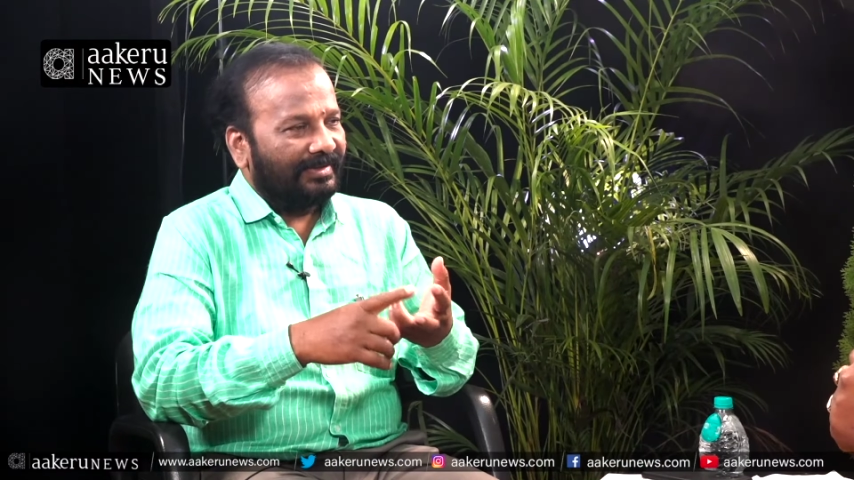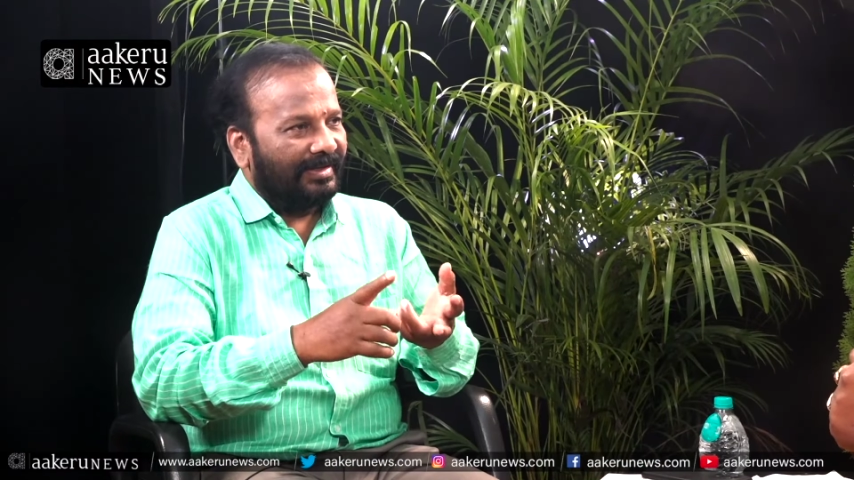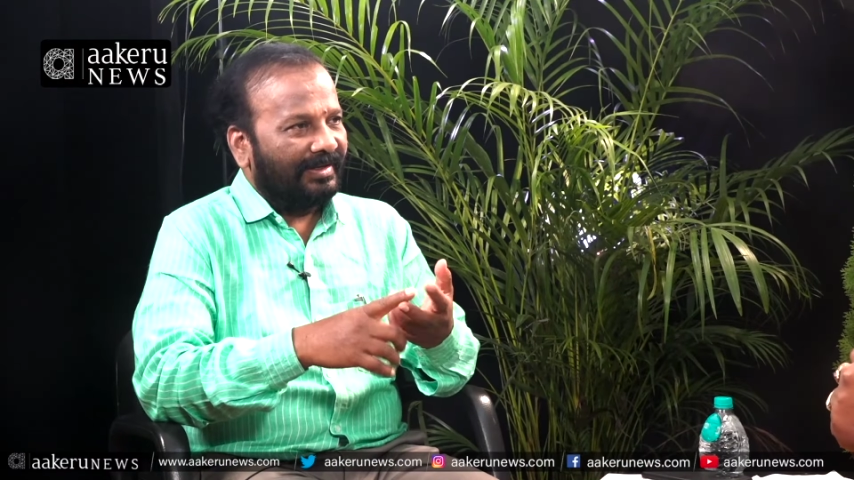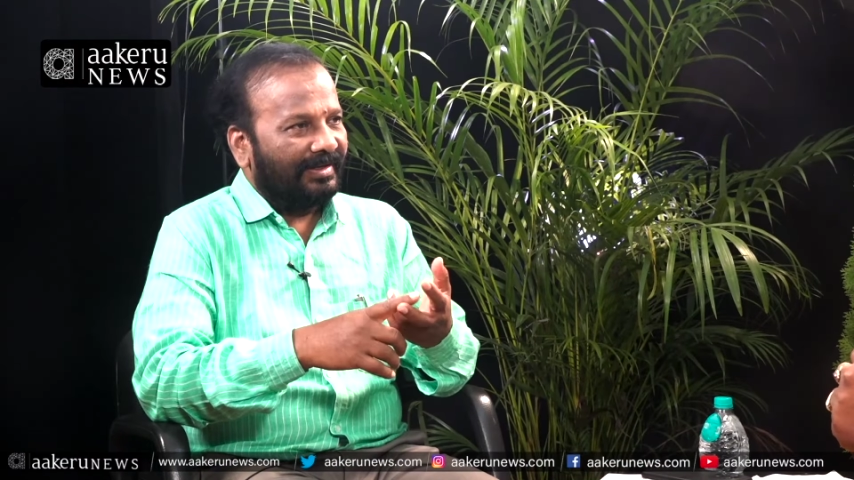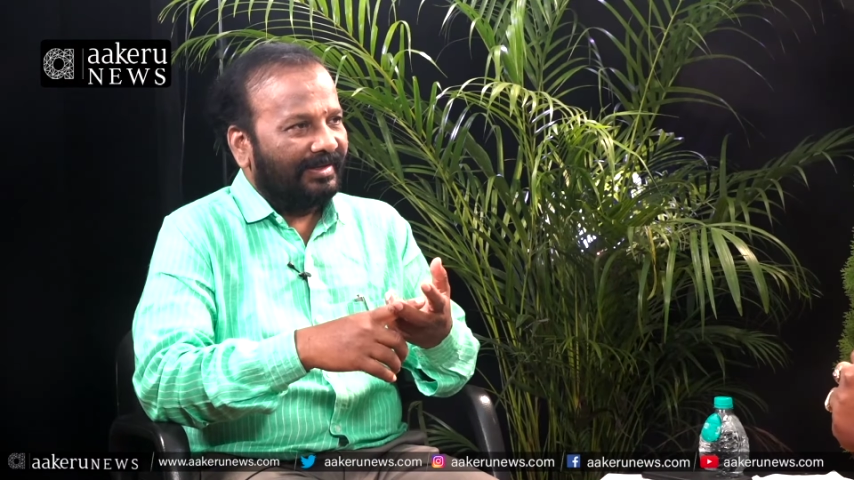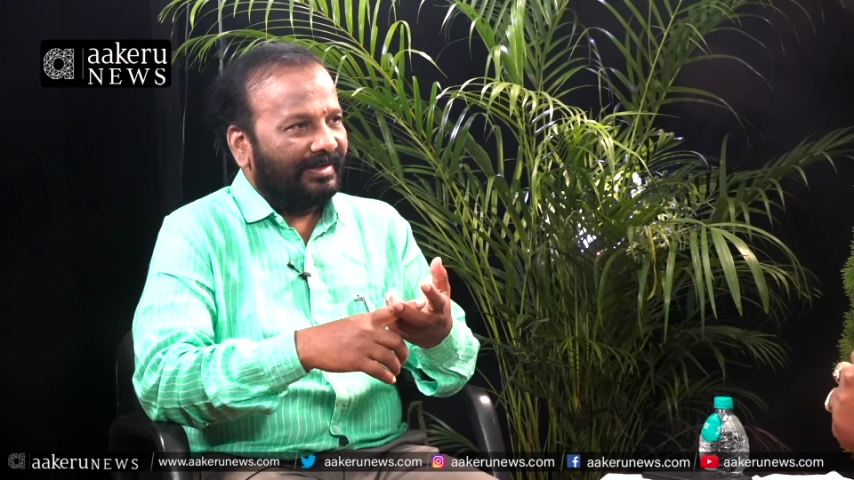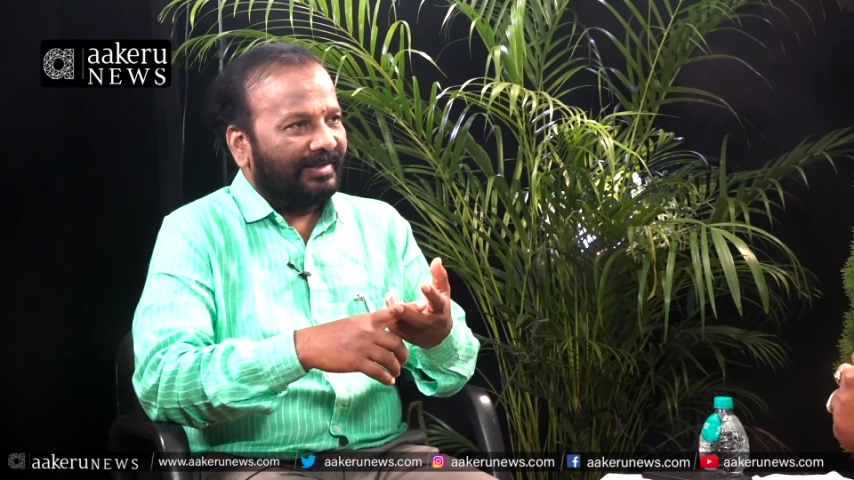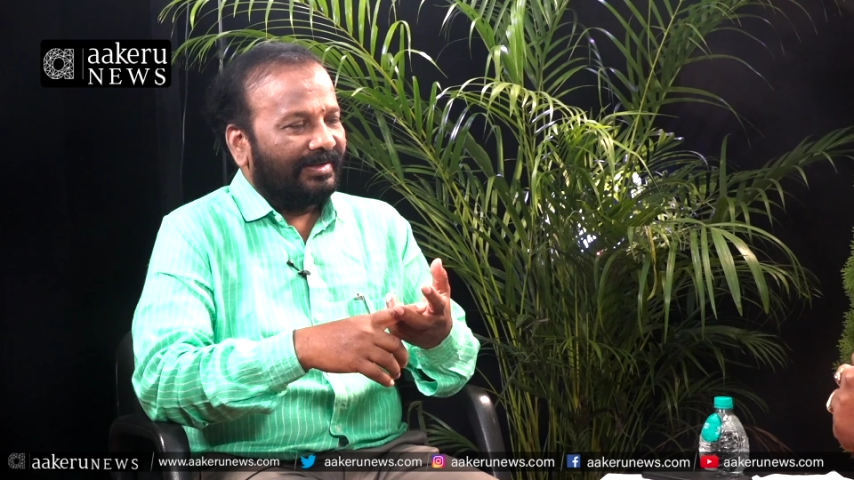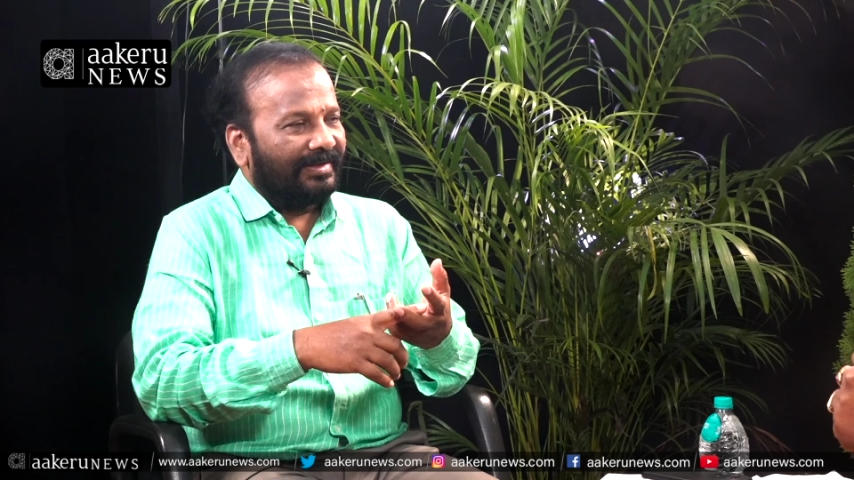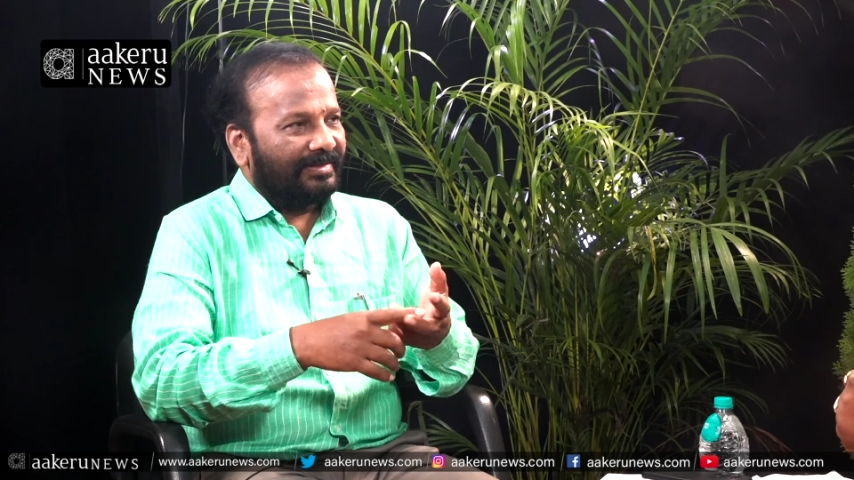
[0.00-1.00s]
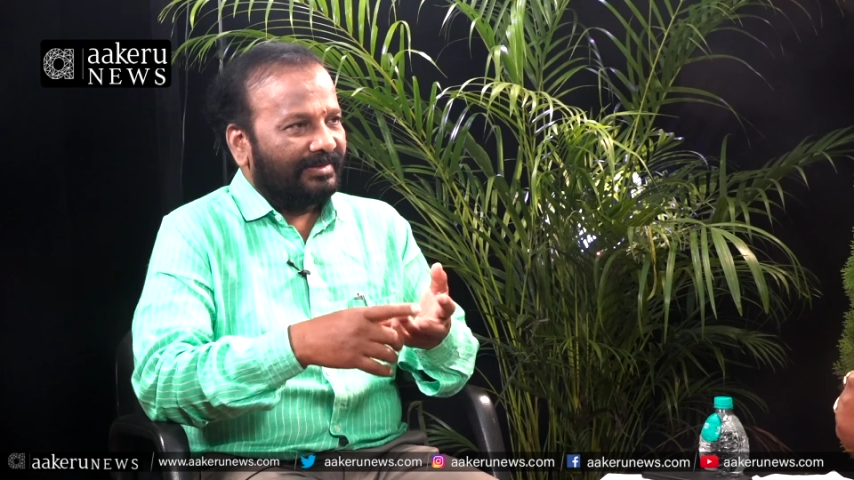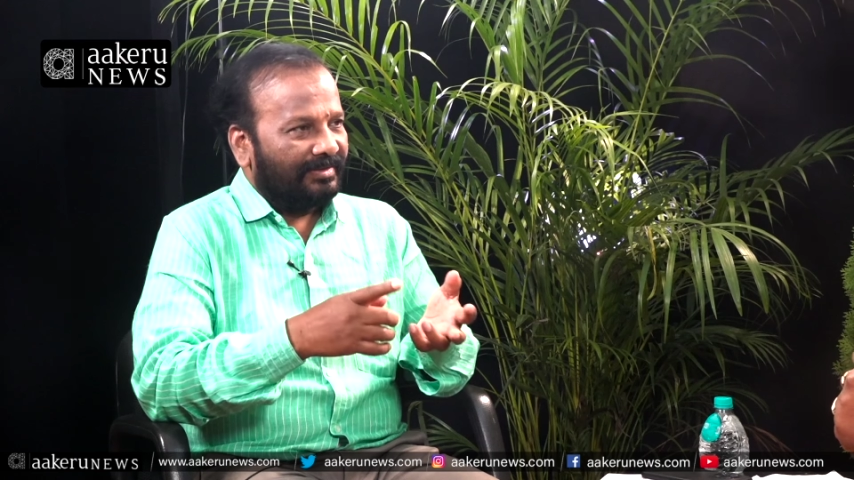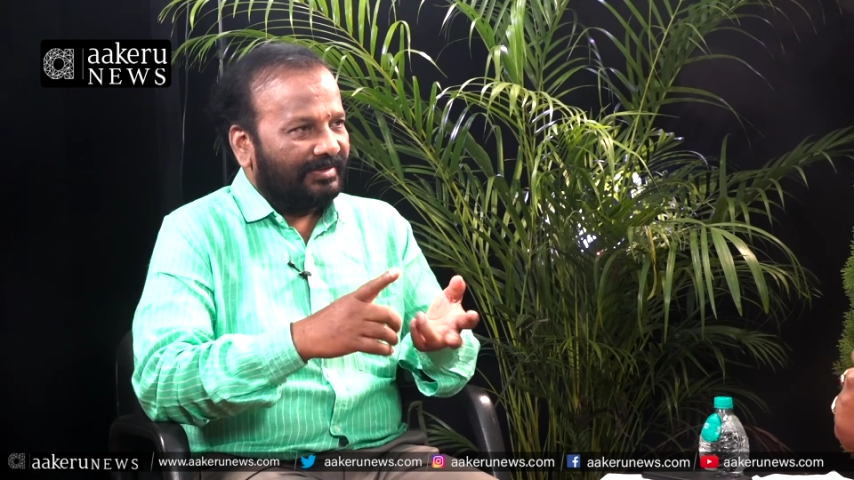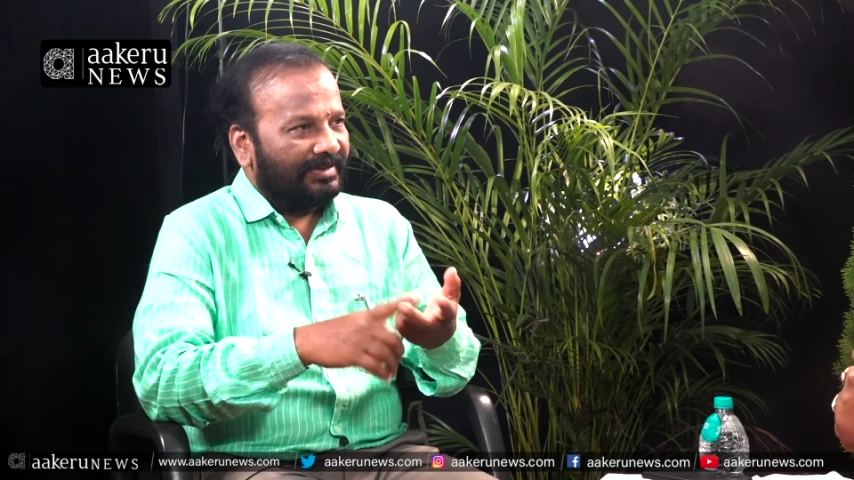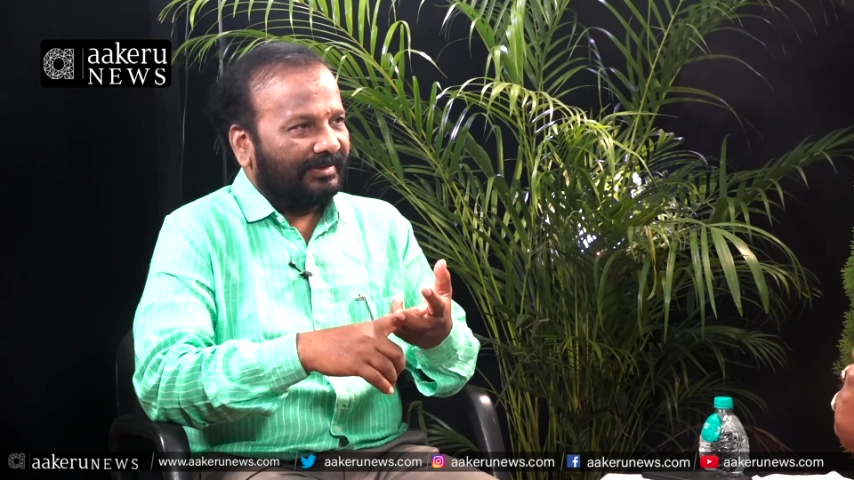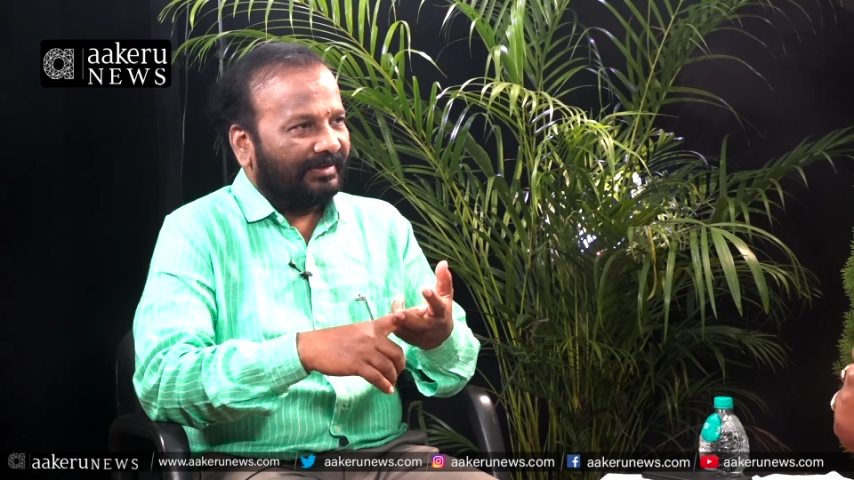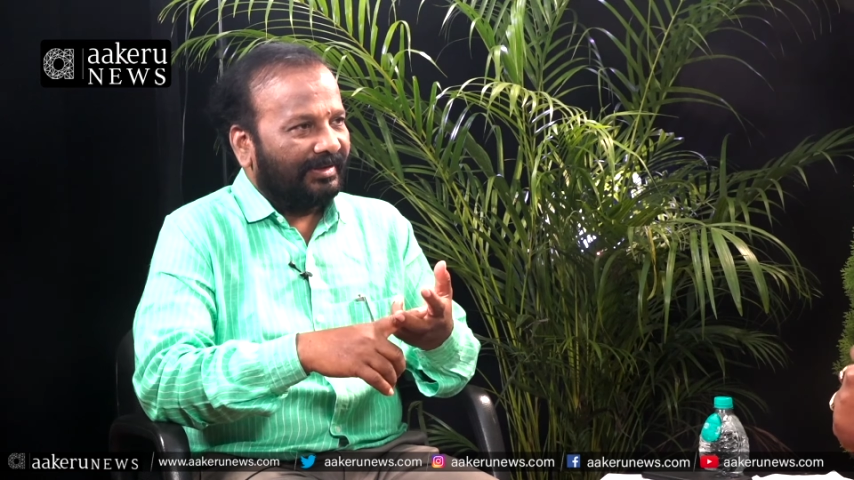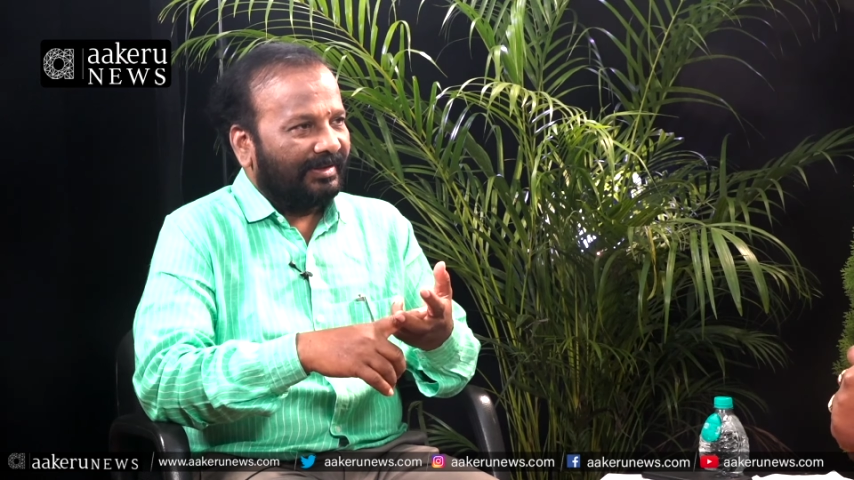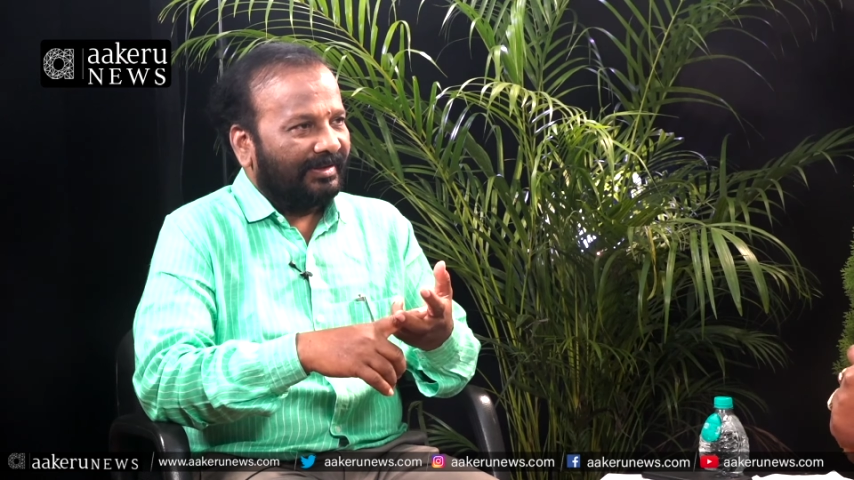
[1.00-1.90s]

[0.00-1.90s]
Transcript: గే శివశక్తి